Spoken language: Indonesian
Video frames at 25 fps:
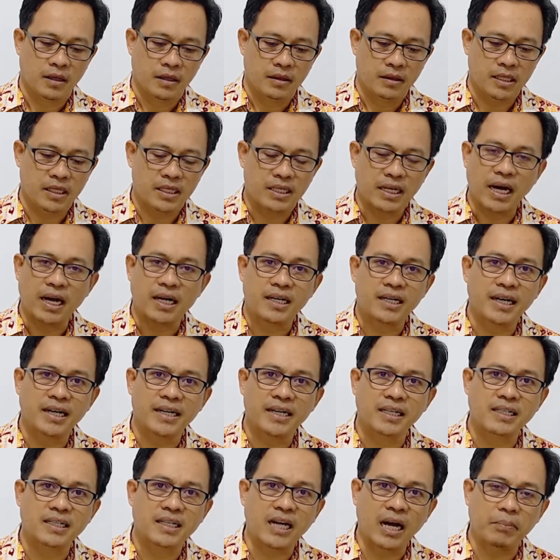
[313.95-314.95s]
tidak ada
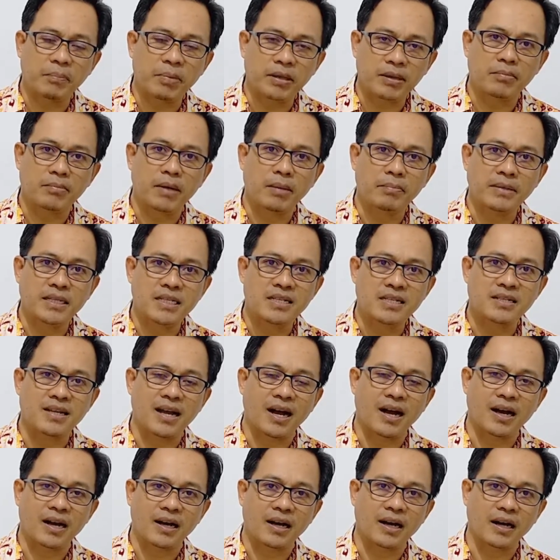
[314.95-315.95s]
yang dapat
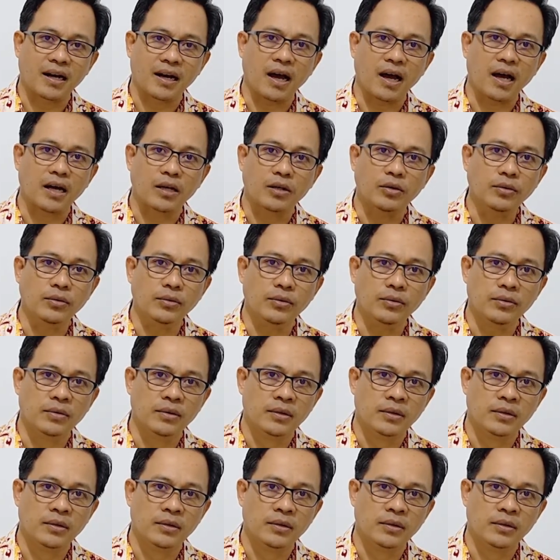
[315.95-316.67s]
memisahkan aku